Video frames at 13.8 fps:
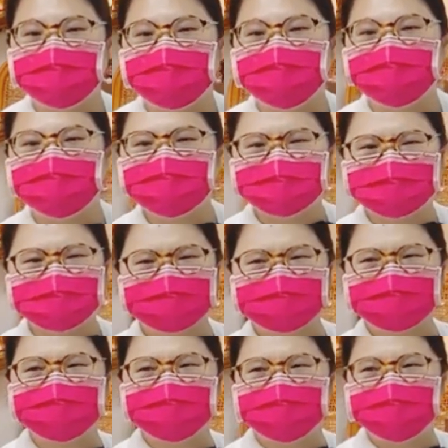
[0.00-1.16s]
你也不用揪医
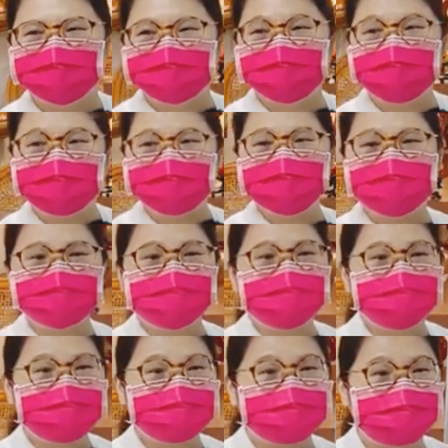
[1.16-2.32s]
来啊啊来哦，
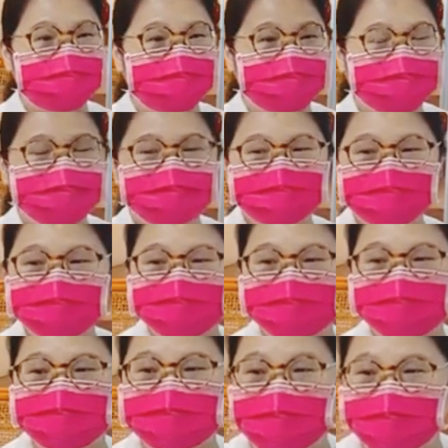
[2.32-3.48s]
你跟来我们家就厉
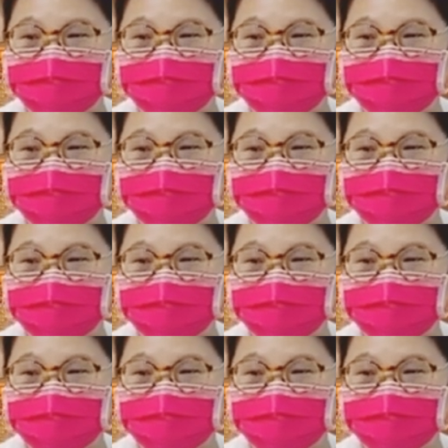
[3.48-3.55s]
害，